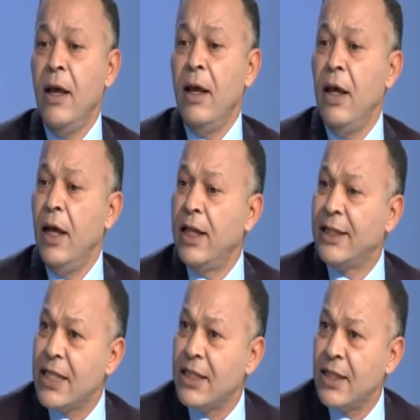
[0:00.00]
آه،
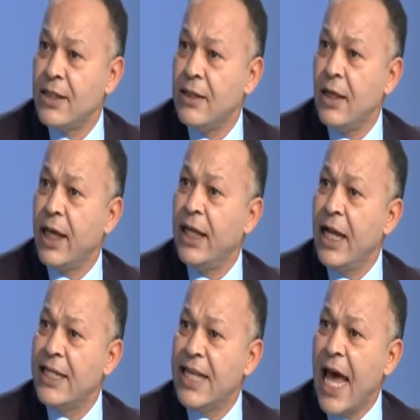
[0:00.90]
اتصلت خلال
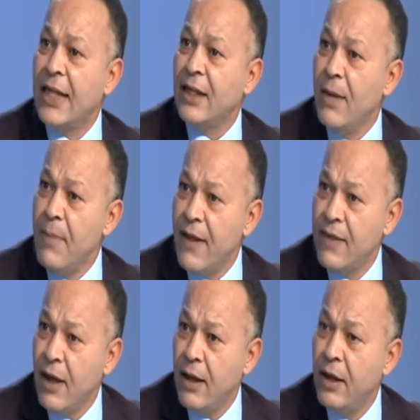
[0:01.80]
الساعات
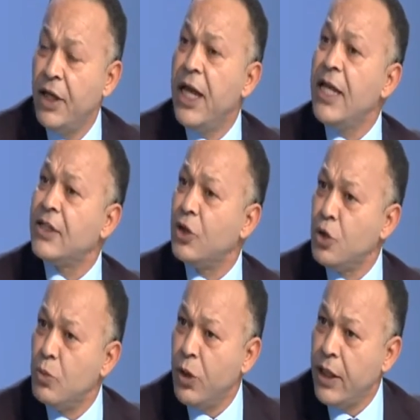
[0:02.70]
الماضية رئاسة
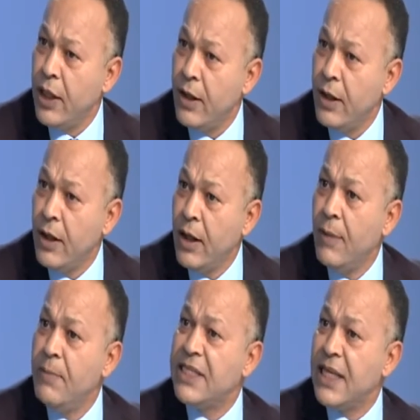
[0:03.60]
الجمهورية
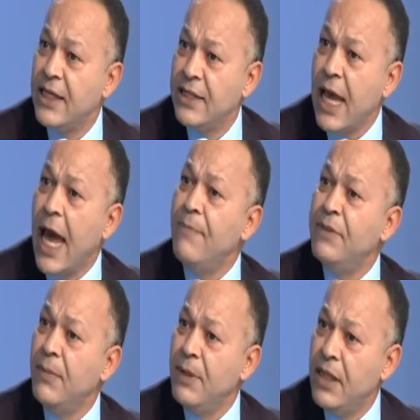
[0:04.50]
بالسيد
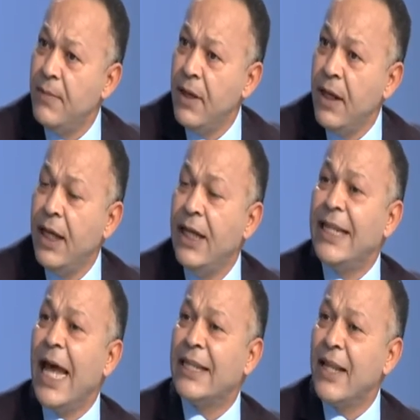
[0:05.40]
حمدي المدب
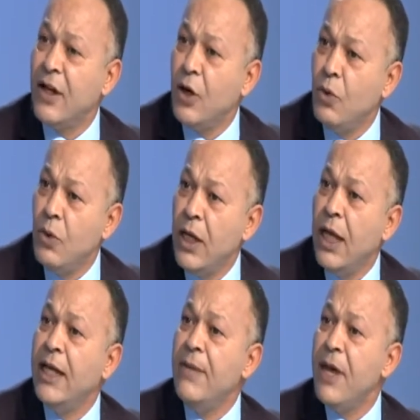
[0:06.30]
لتعتذر له
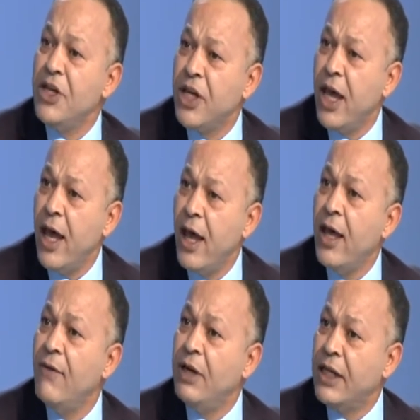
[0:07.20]
لما
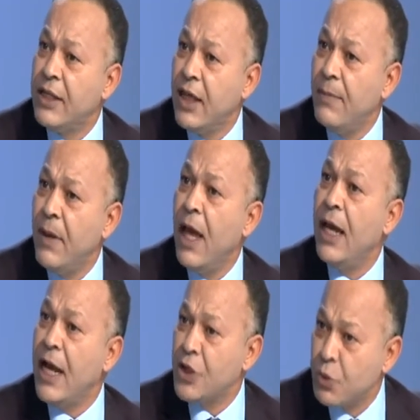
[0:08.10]
جاء في الكتاب
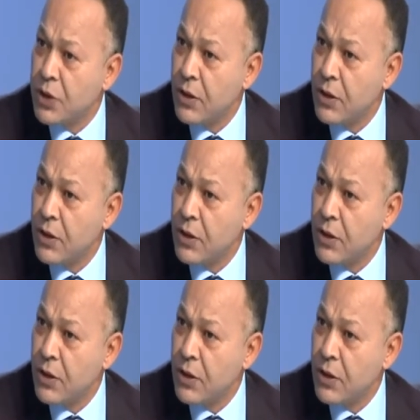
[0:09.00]
الأسود